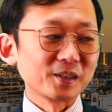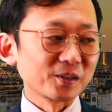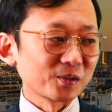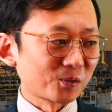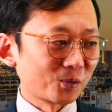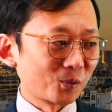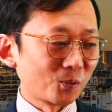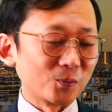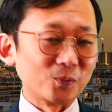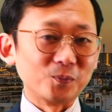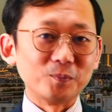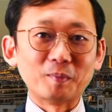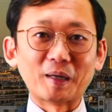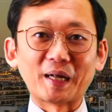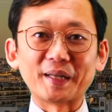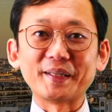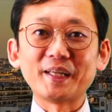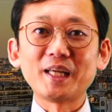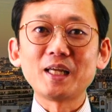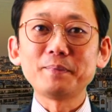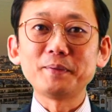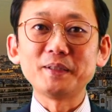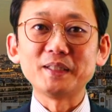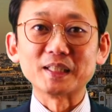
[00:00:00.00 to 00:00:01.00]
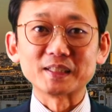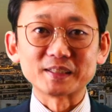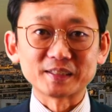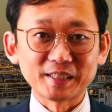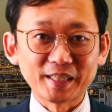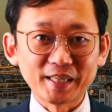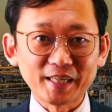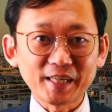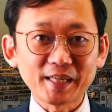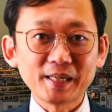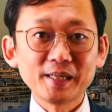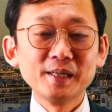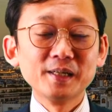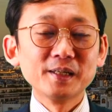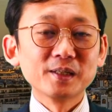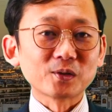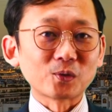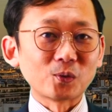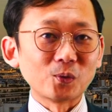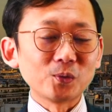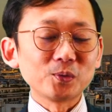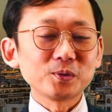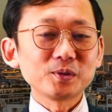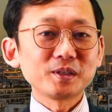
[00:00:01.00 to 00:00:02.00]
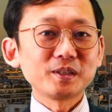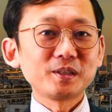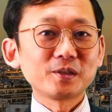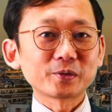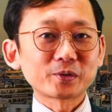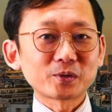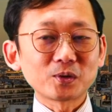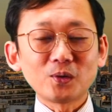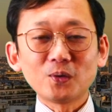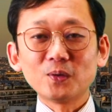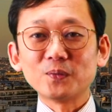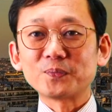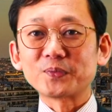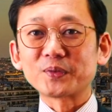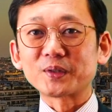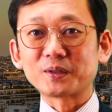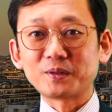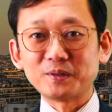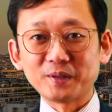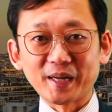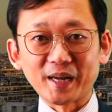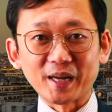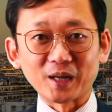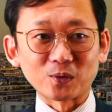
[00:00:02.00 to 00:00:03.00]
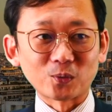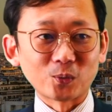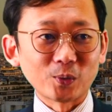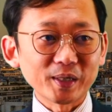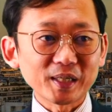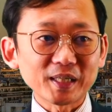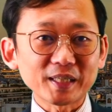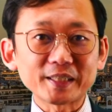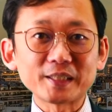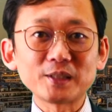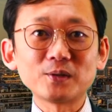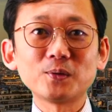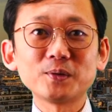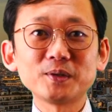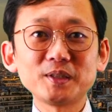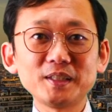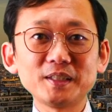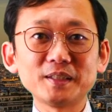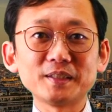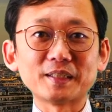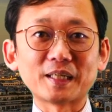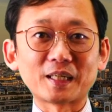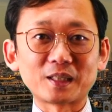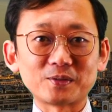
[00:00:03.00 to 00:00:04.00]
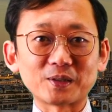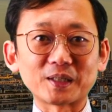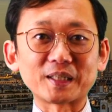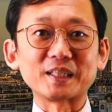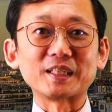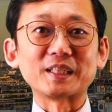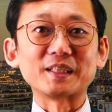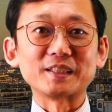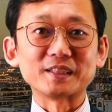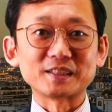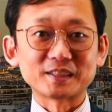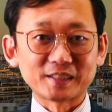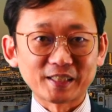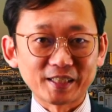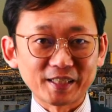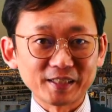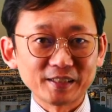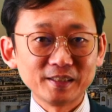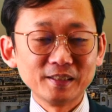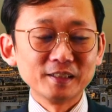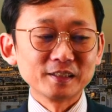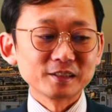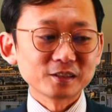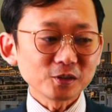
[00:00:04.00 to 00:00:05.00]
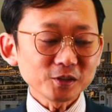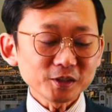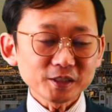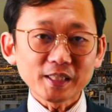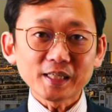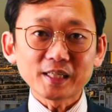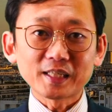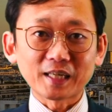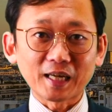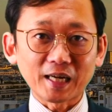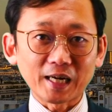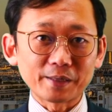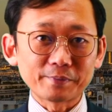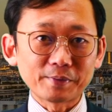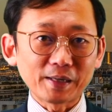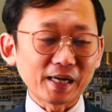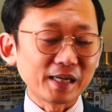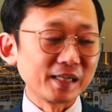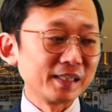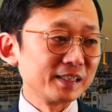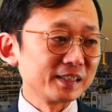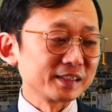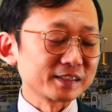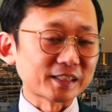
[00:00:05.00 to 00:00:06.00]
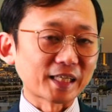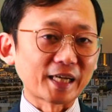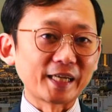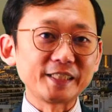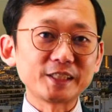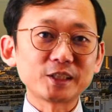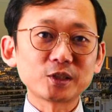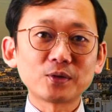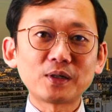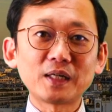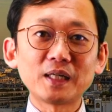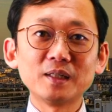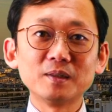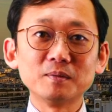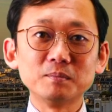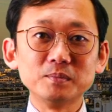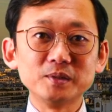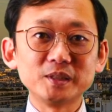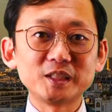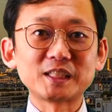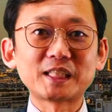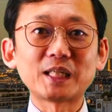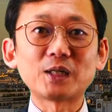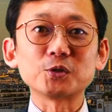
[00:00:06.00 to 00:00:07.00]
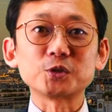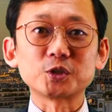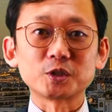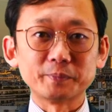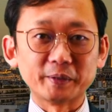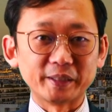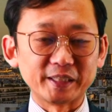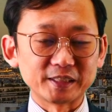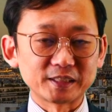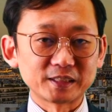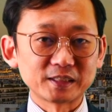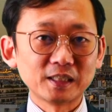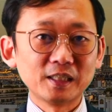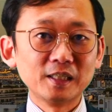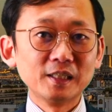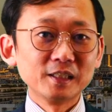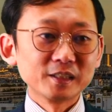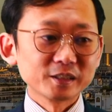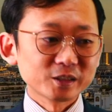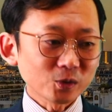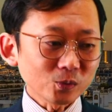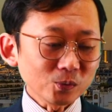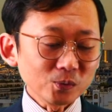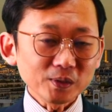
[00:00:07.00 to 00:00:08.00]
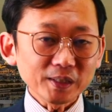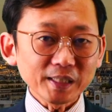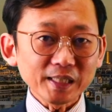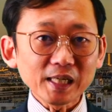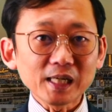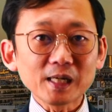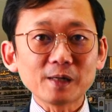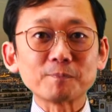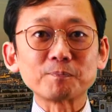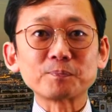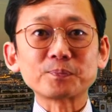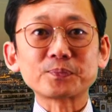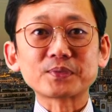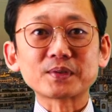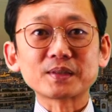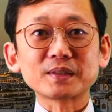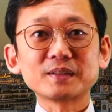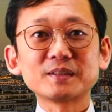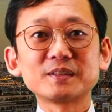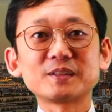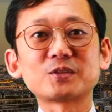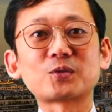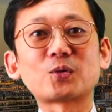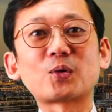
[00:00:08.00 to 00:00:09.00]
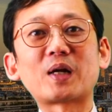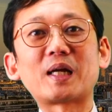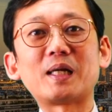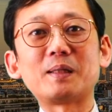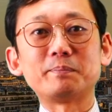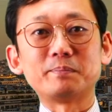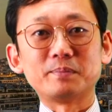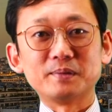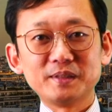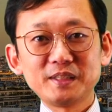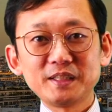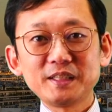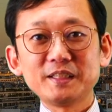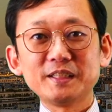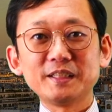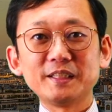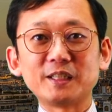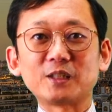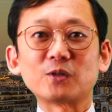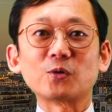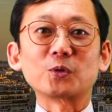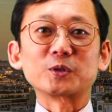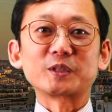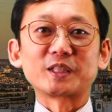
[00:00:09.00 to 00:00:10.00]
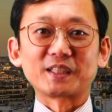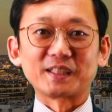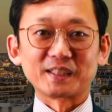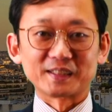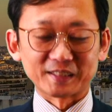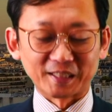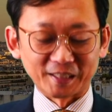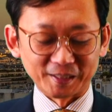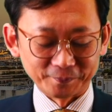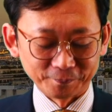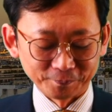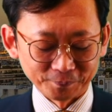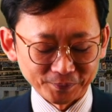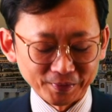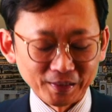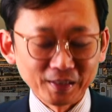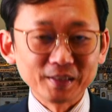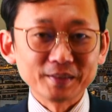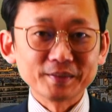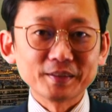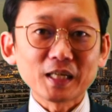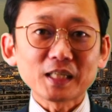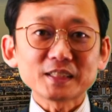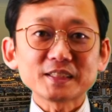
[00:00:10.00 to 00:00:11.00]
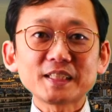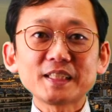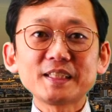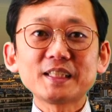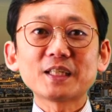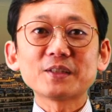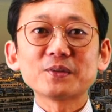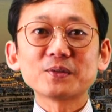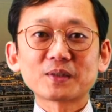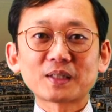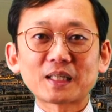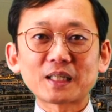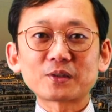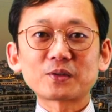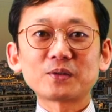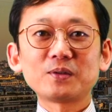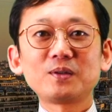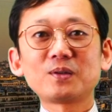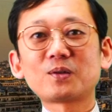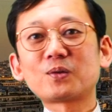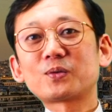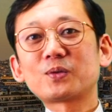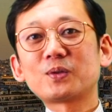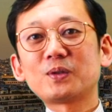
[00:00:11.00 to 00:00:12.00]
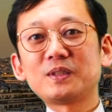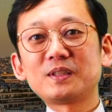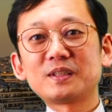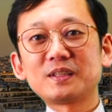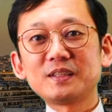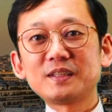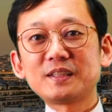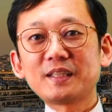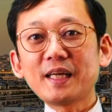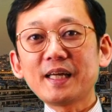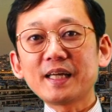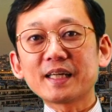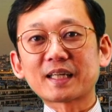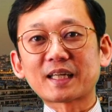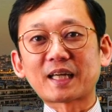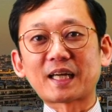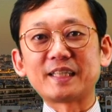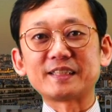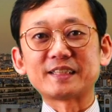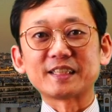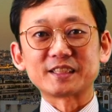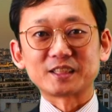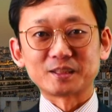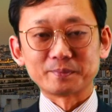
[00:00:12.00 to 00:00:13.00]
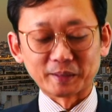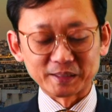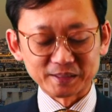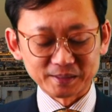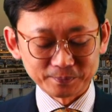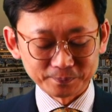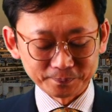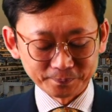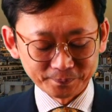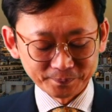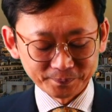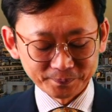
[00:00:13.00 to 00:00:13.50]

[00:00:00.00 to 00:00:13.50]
紺、まあネイビーですね。こういう色とグレー、これが基本になるわけなんですね。そして柄は最初は無地がおすすめです。そこからストライプに移行してください。なぜなのかということについて解説します。